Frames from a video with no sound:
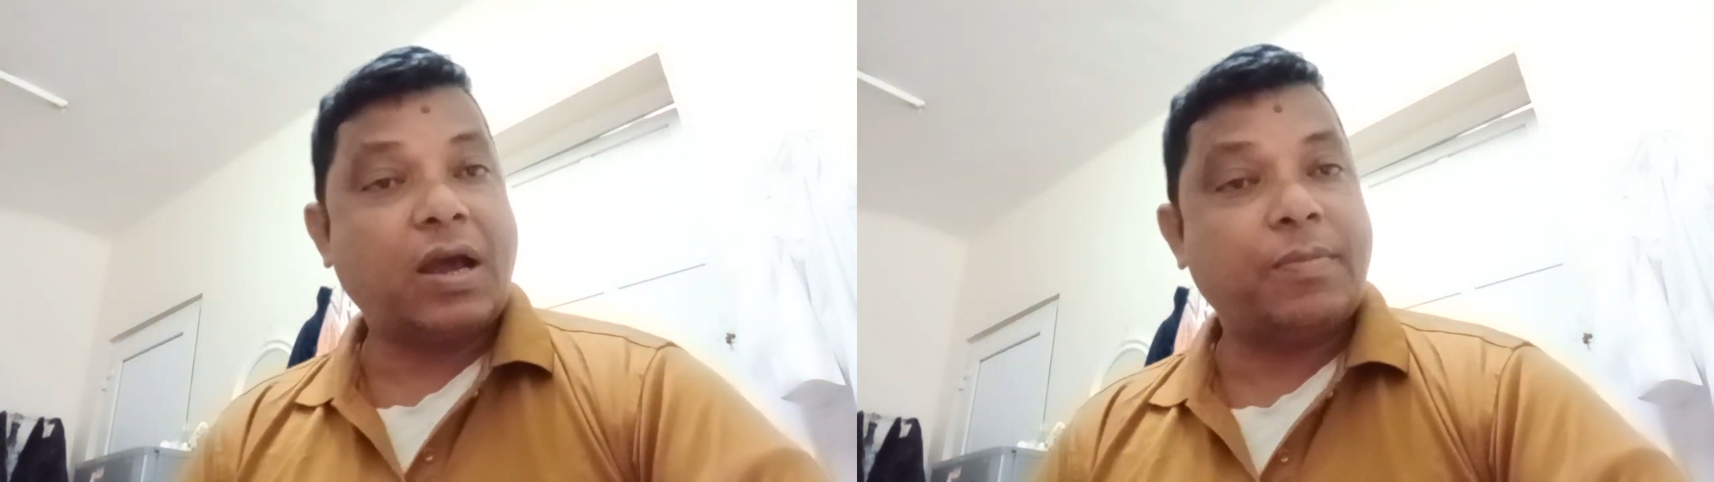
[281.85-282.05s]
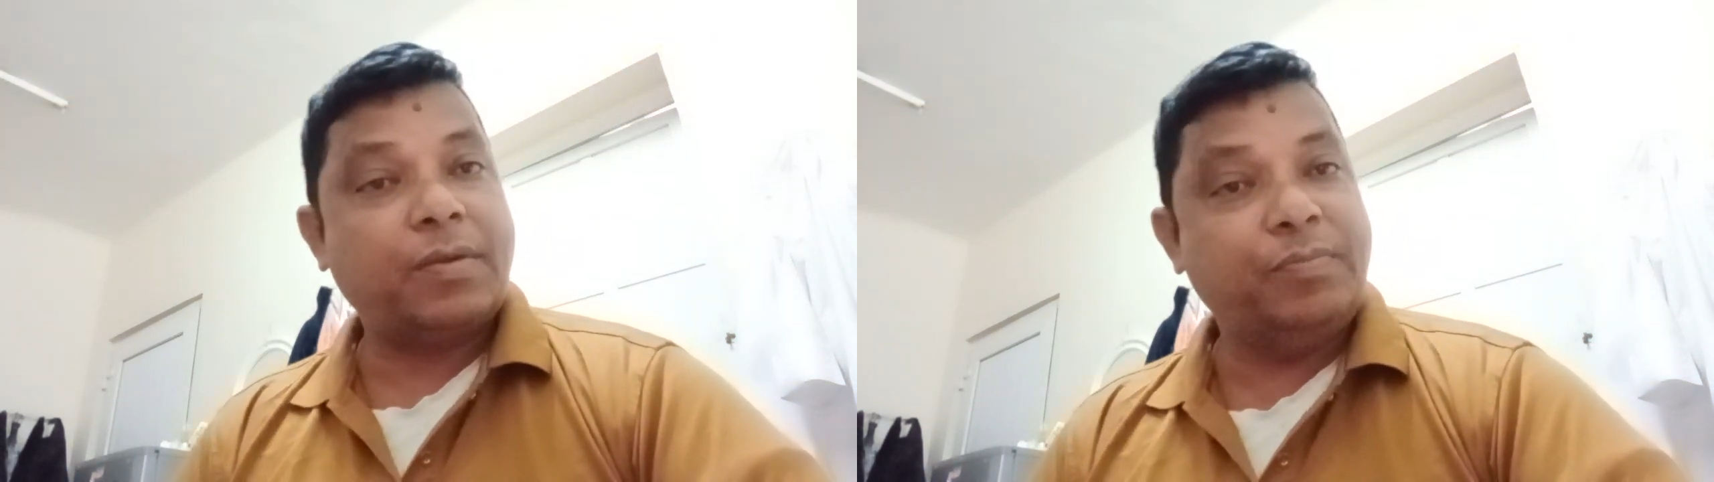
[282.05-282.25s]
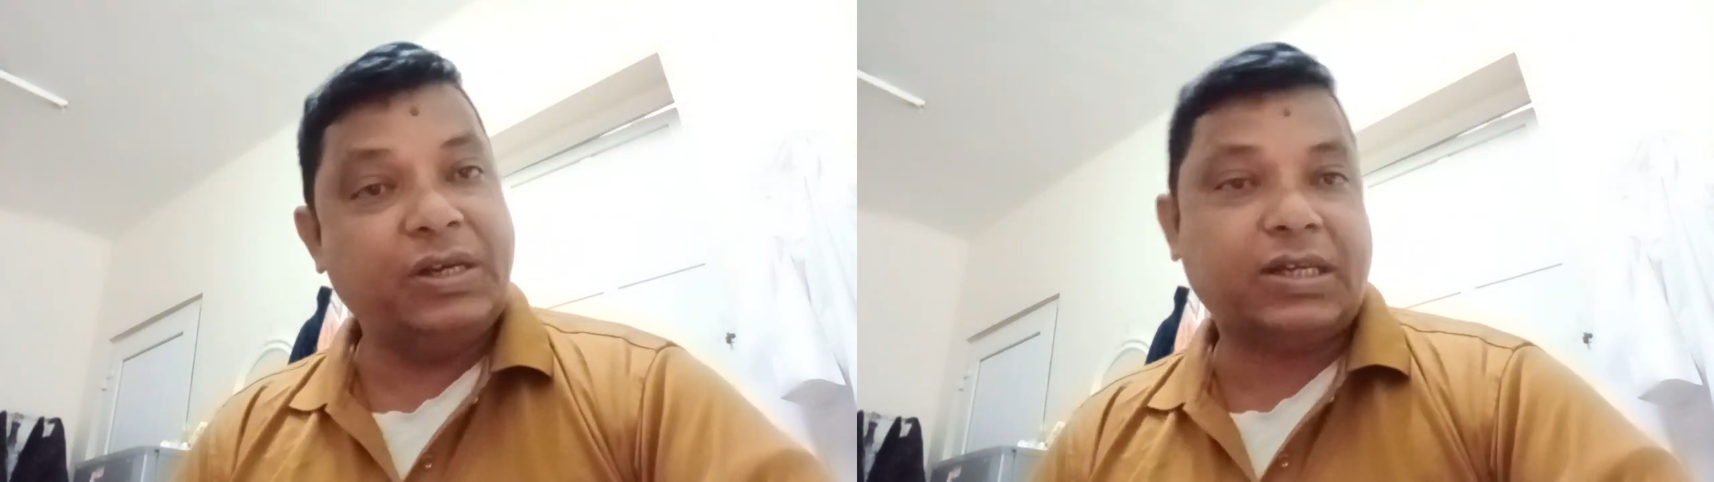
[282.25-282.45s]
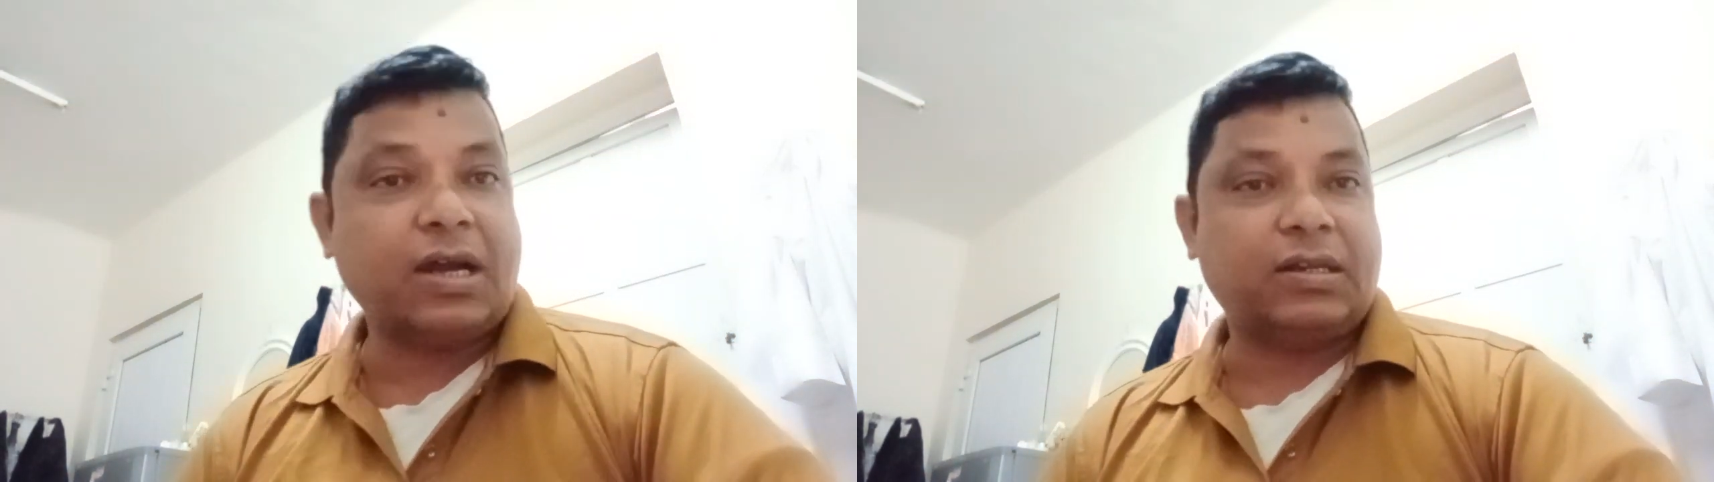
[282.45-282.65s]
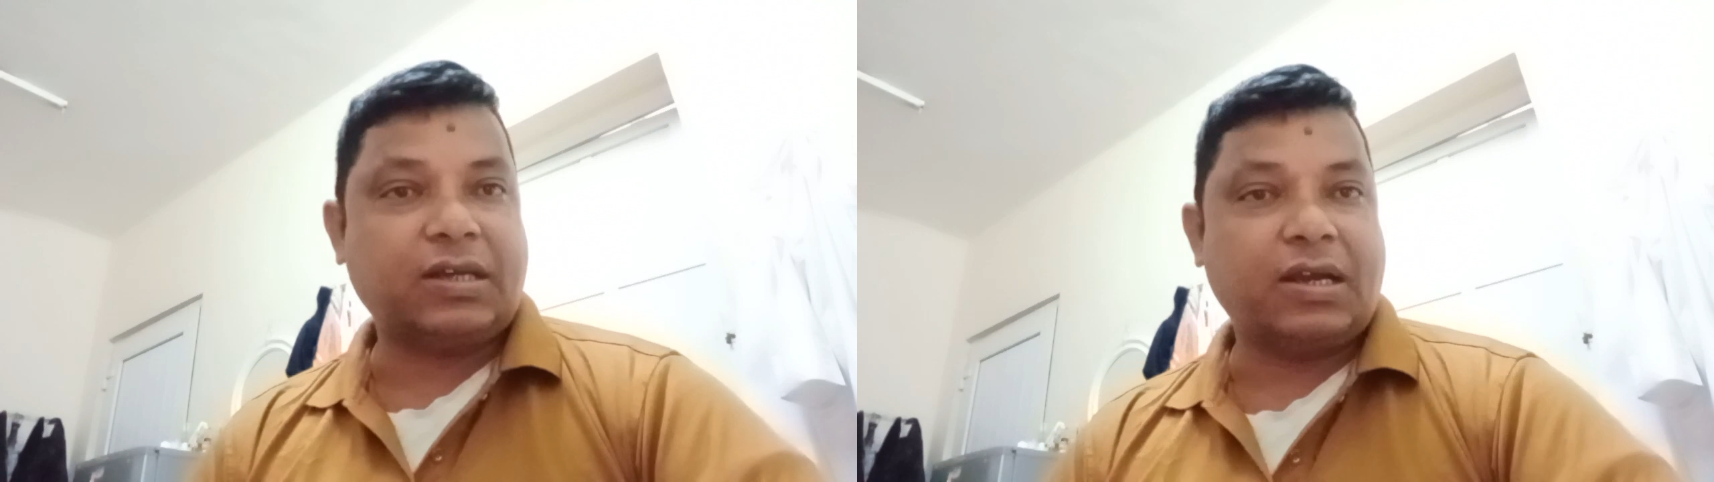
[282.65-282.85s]
আমরা
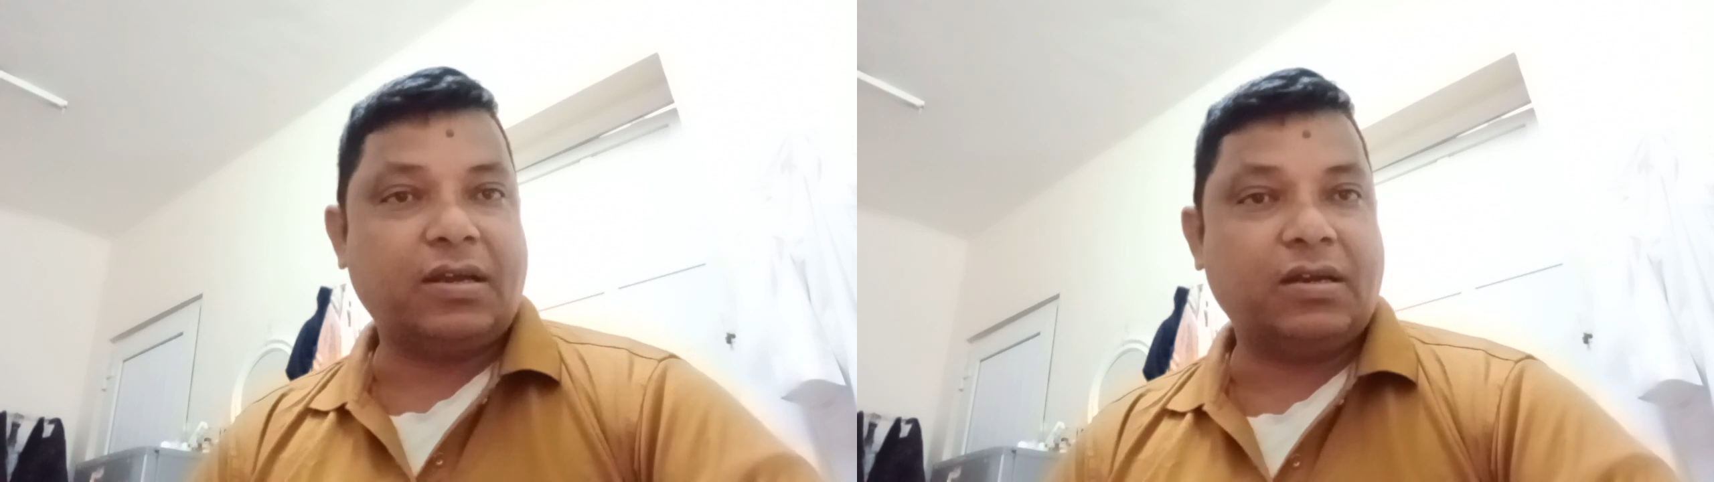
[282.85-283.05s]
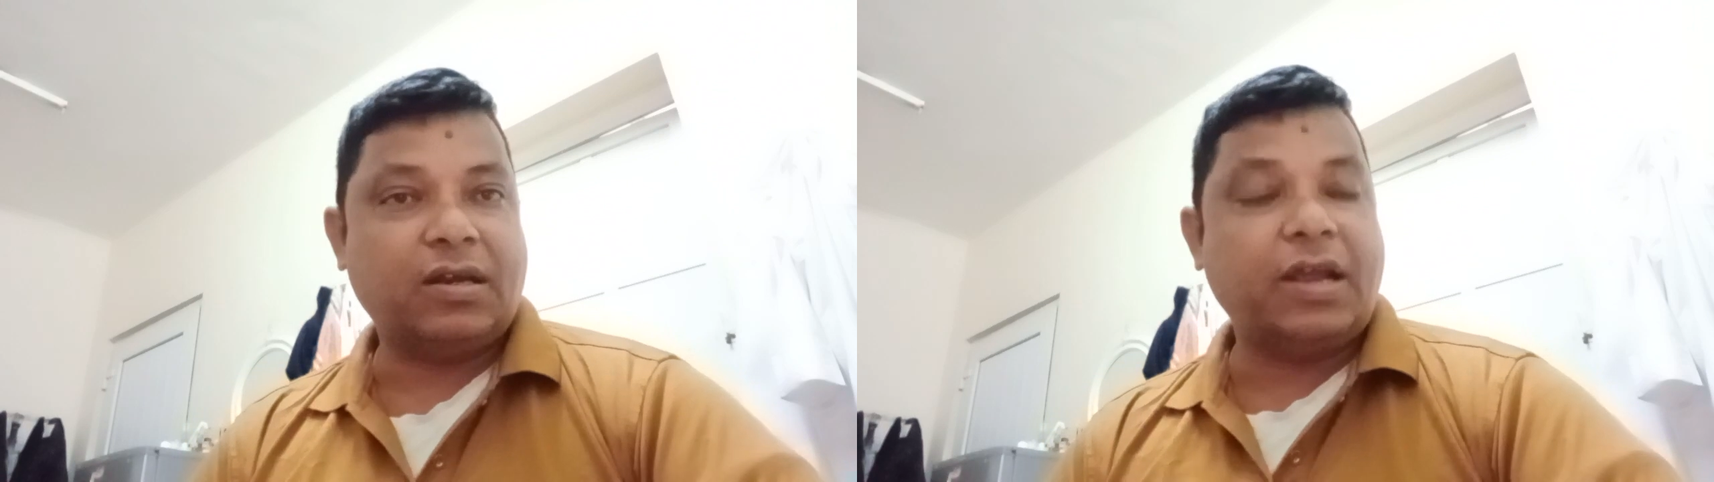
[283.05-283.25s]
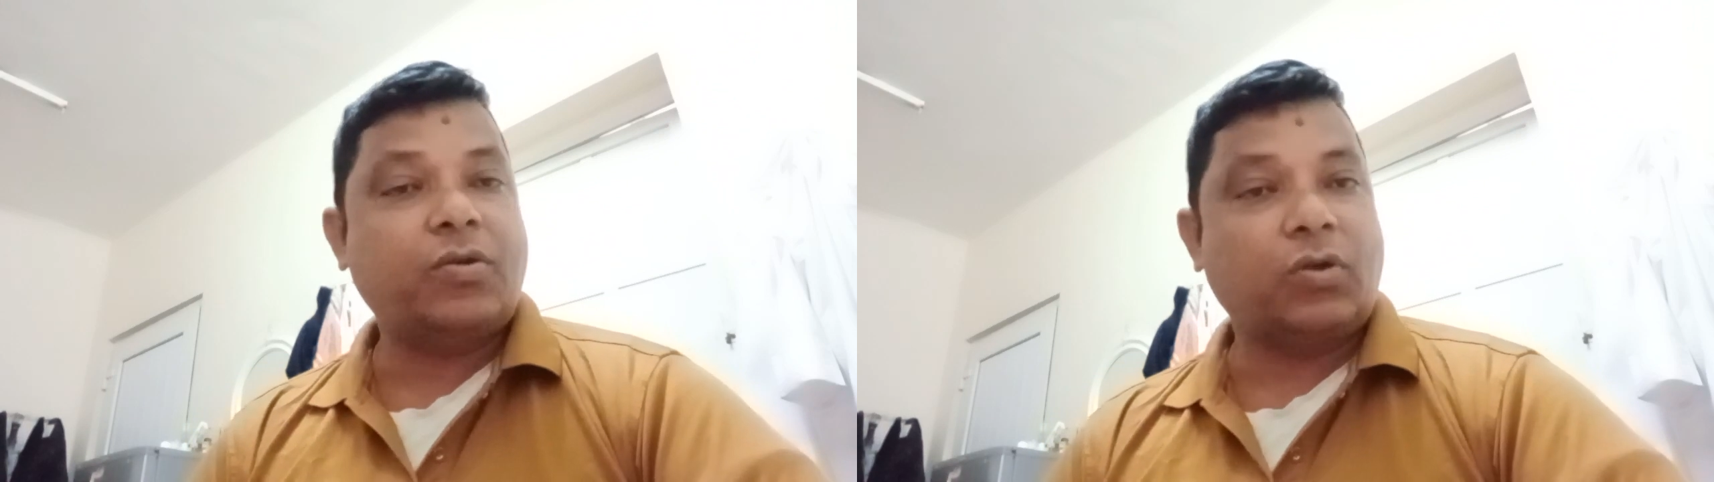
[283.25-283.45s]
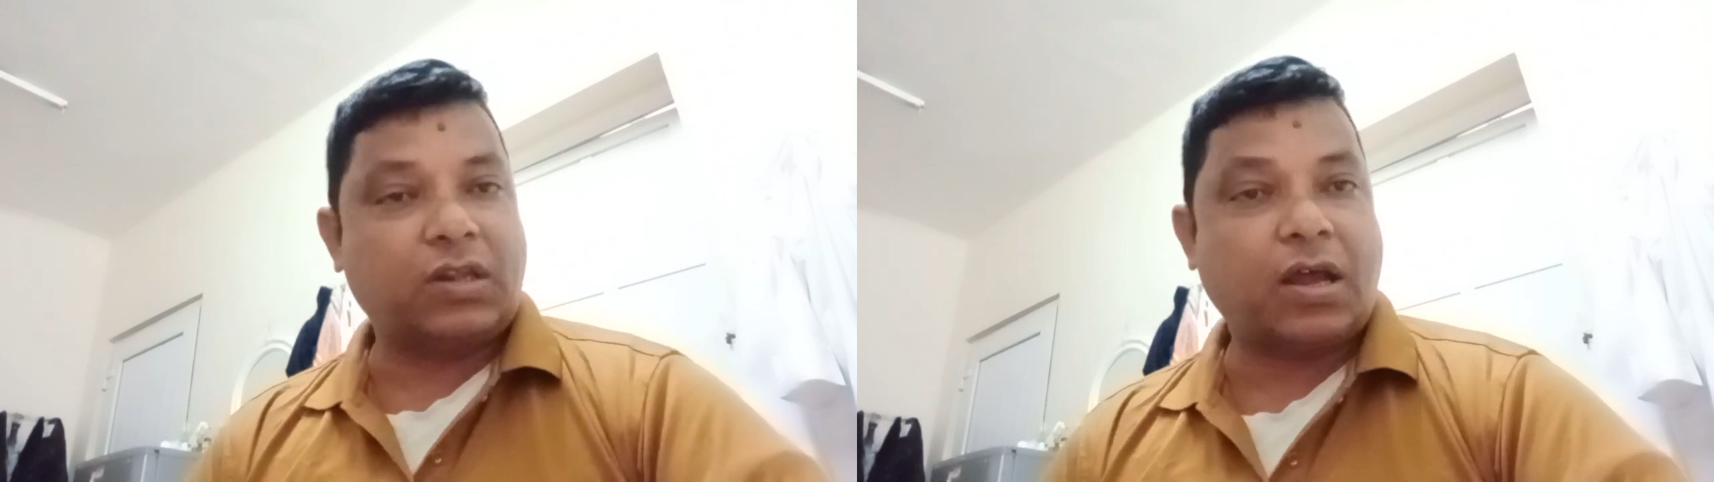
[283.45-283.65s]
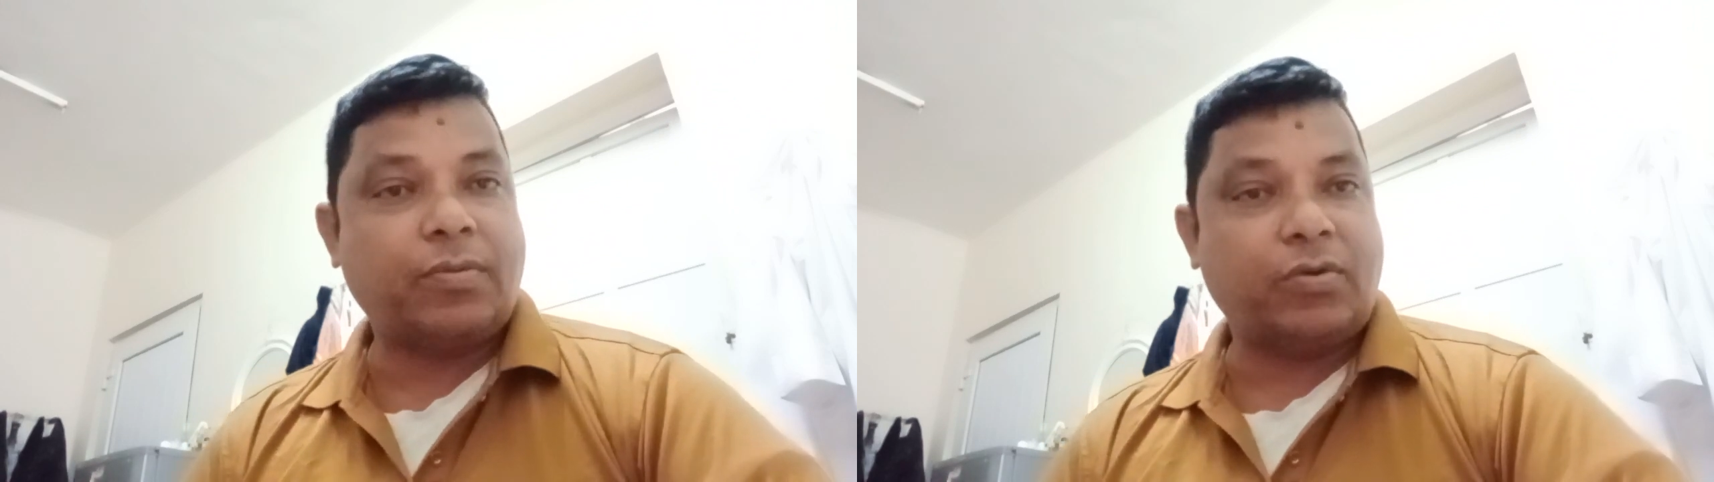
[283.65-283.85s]
বিচার চাই এই
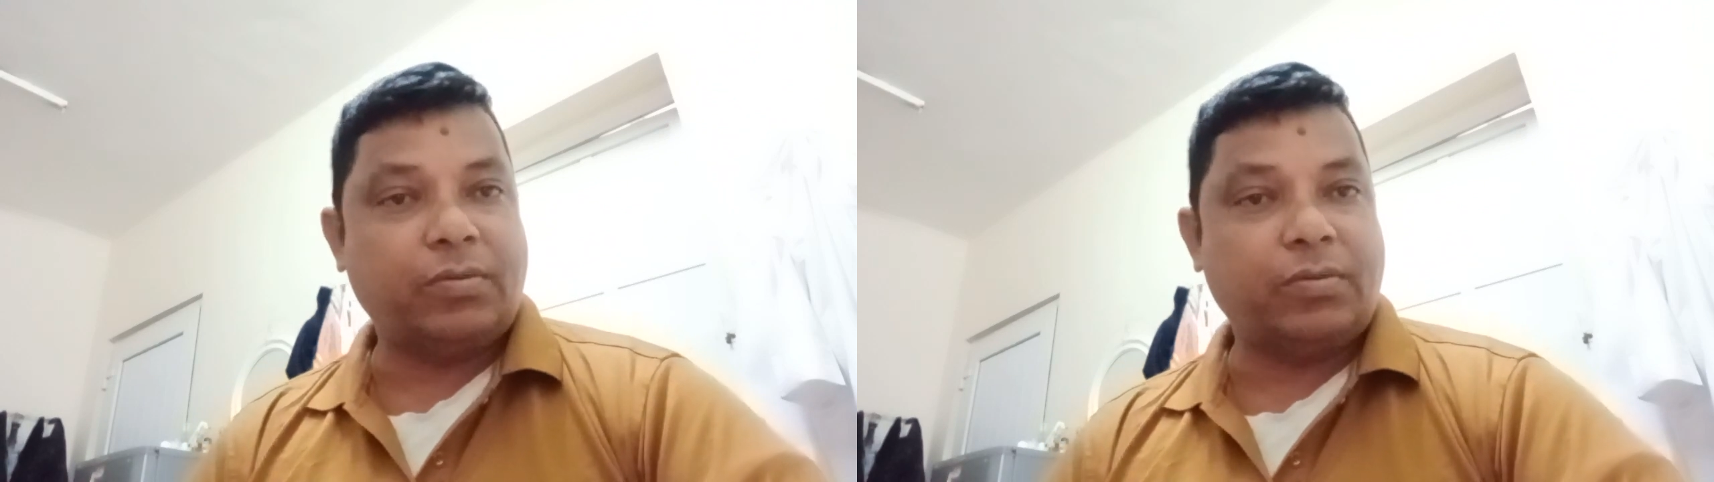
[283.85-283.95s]
কথা